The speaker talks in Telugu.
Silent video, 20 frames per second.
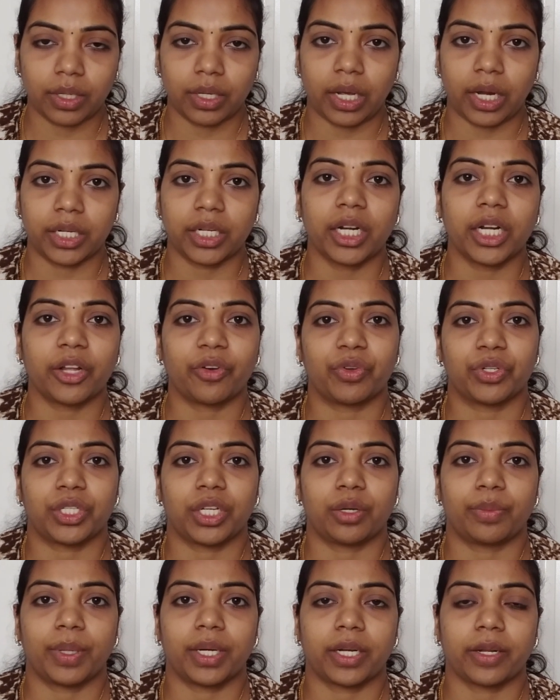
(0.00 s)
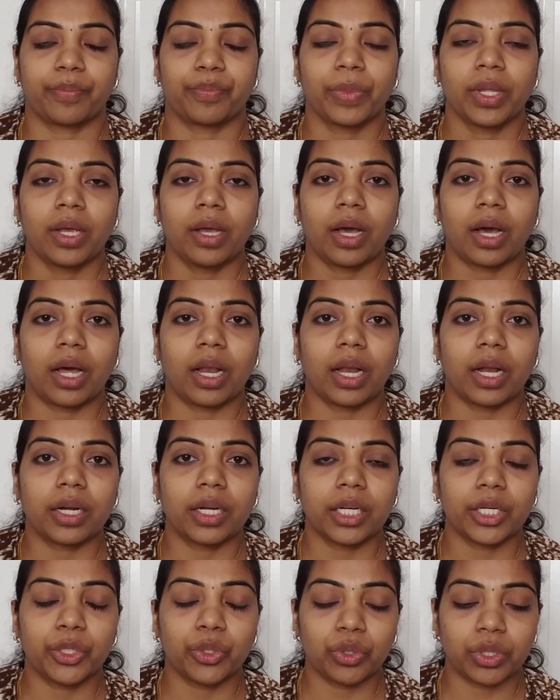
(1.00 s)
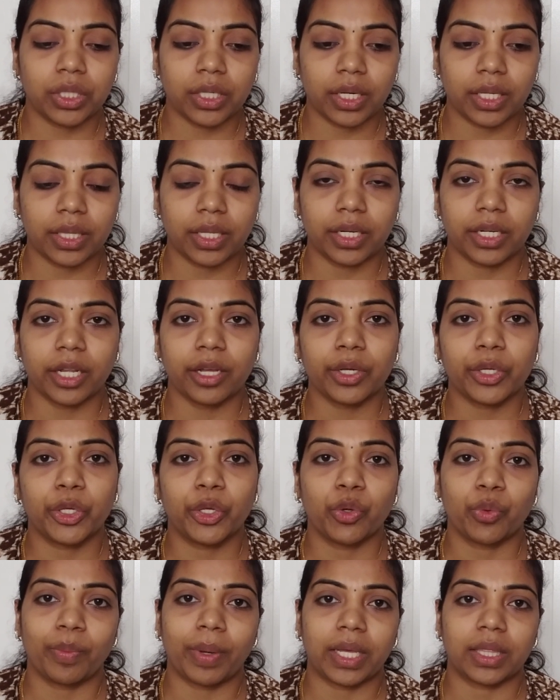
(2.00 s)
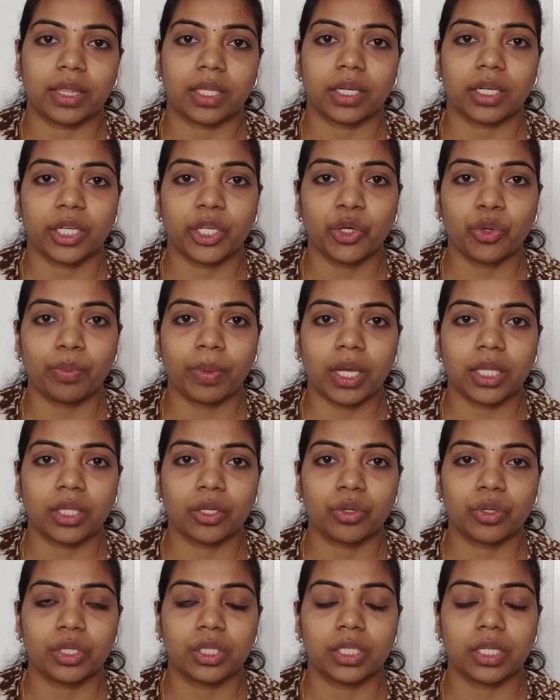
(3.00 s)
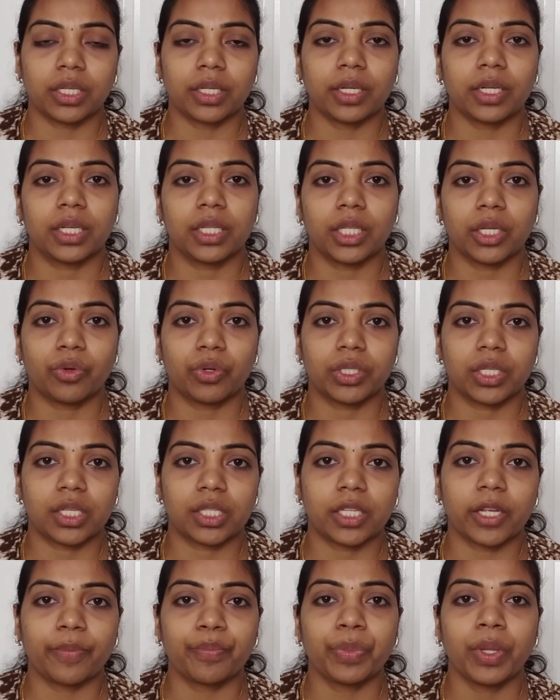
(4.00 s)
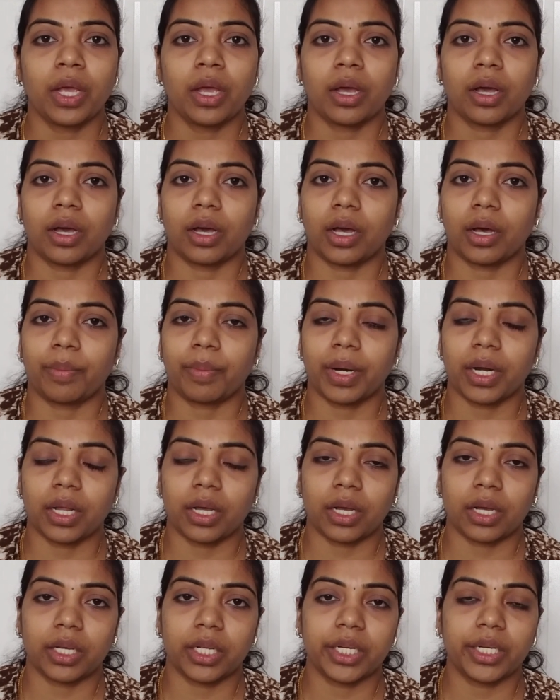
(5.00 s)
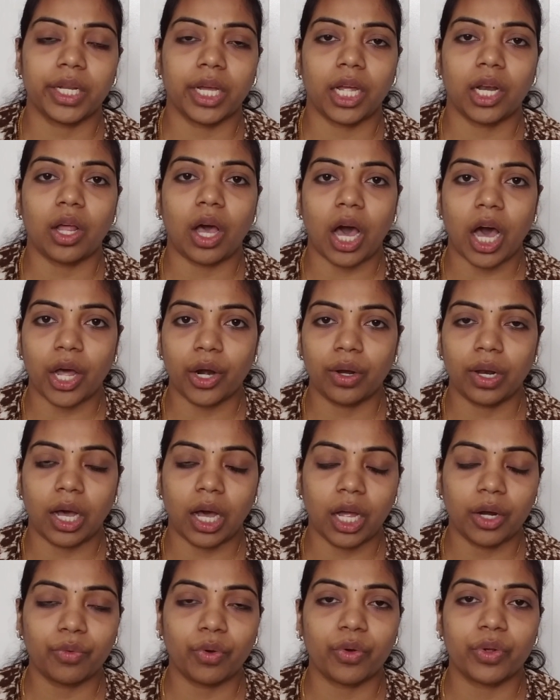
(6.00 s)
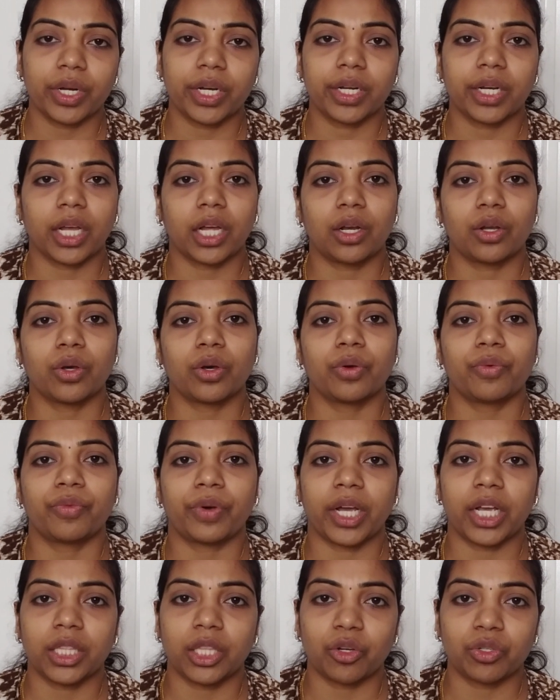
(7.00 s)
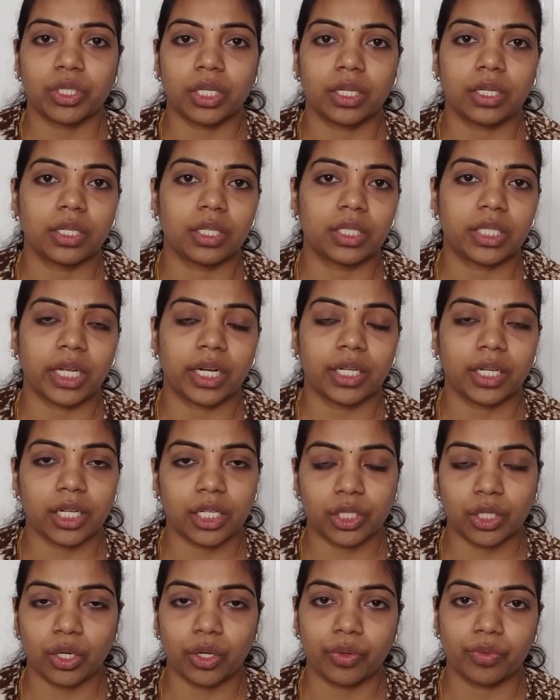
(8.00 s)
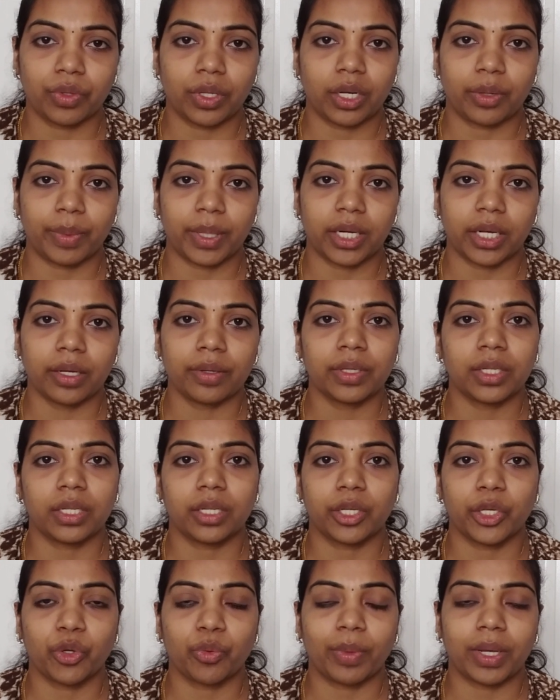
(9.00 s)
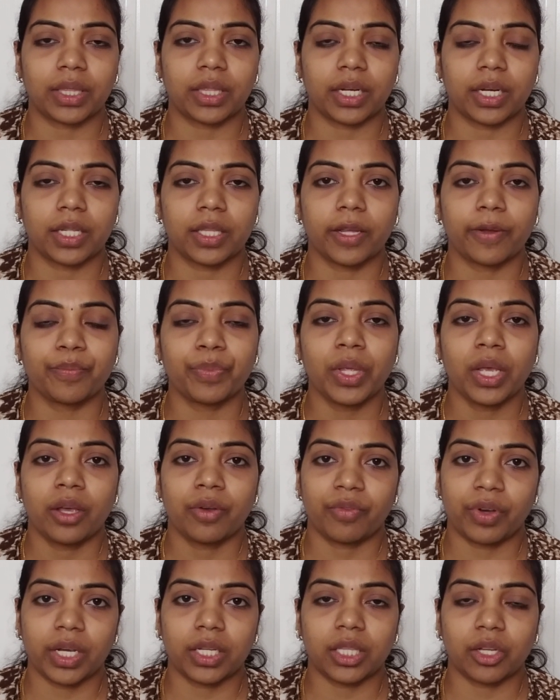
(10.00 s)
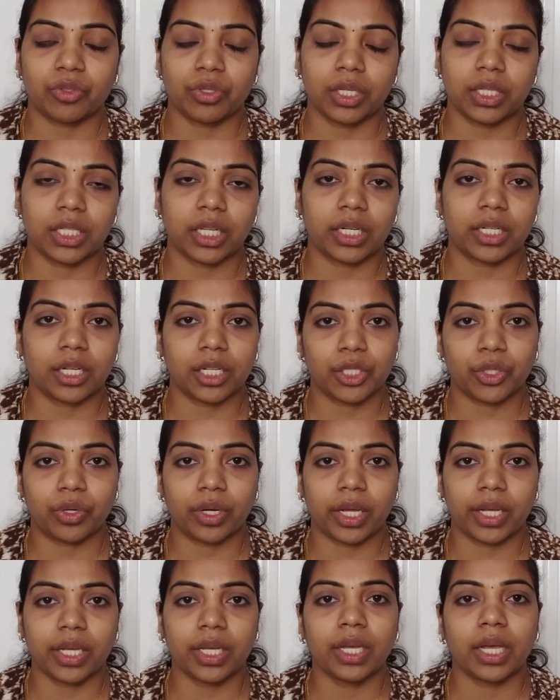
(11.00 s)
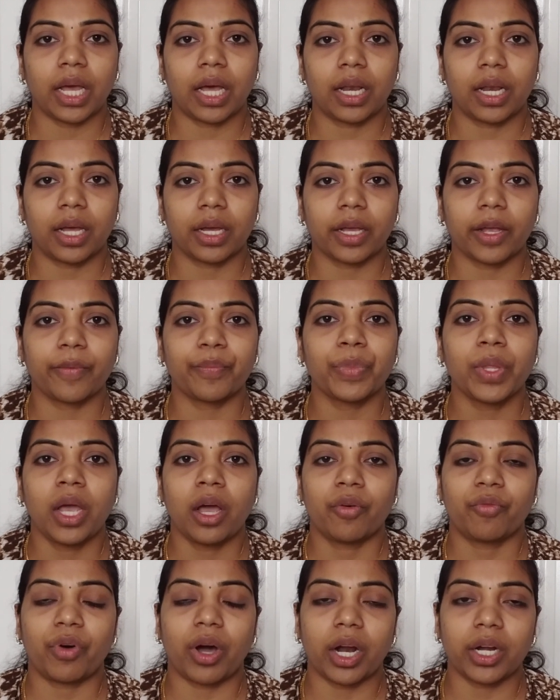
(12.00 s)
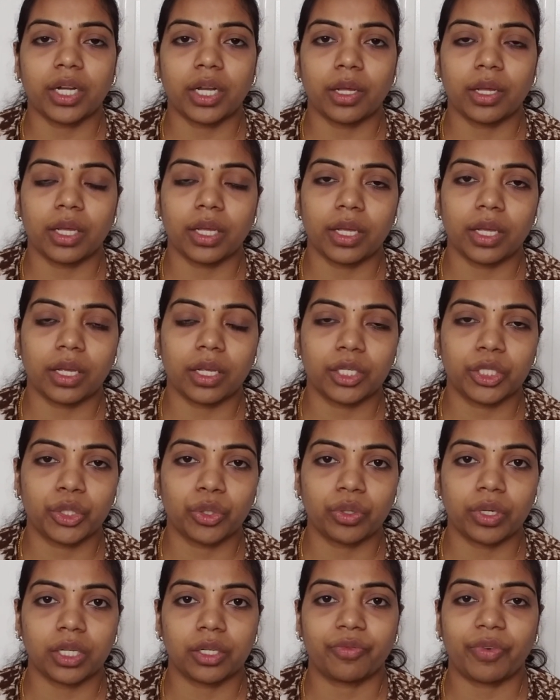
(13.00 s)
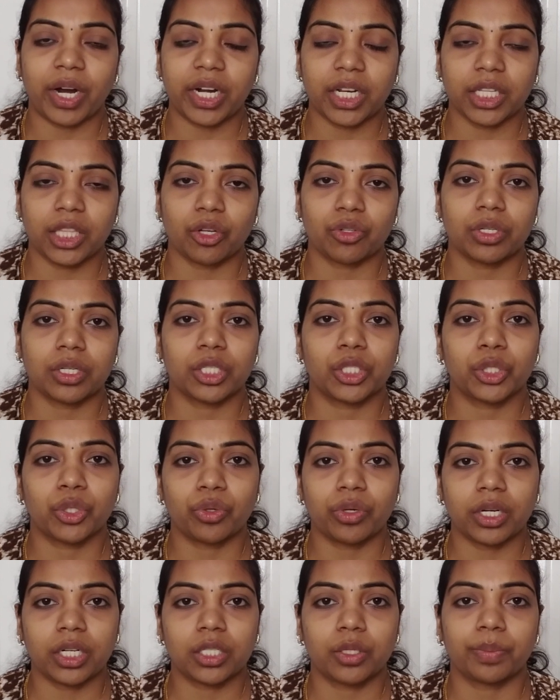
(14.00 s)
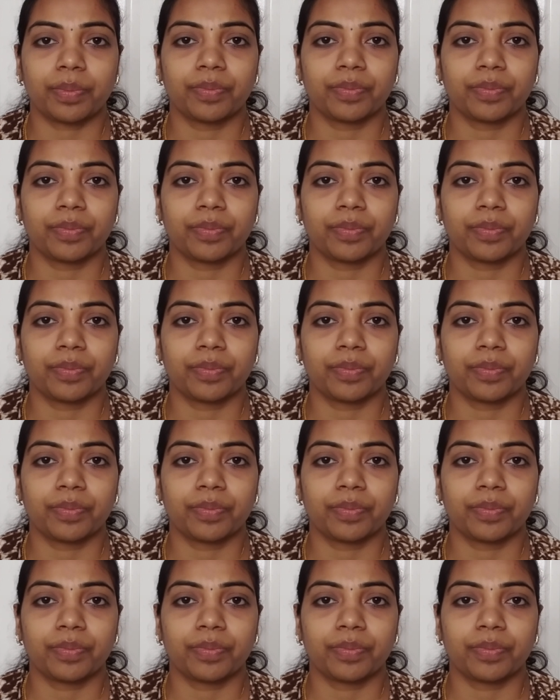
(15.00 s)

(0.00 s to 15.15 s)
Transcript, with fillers: అటెండ్ అవ్వచ్చు అనమాట అలాంటి ట్యూషన్ ఏంటంటే క్యూ మ్యాథ్ క్యూ మ్యాథ్ గురించి ఇది వచ్చేసి మన ఇండియాలో ఆల్ ఆల్ ఓవర్ ఇండియాలో ఫైవ్ థౌజండ్ సెంటర్స్లో ఉందనమాట ఈ క్యూ మ్యాథ్ అనేది ఫైవ్ థౌజండ్ సెంటర్స్ ఉన్నాయి అలాగే ఫార్టీ స్టూడెంట్ ఫార్టీ థౌజండ్ స్టూడెంట్స్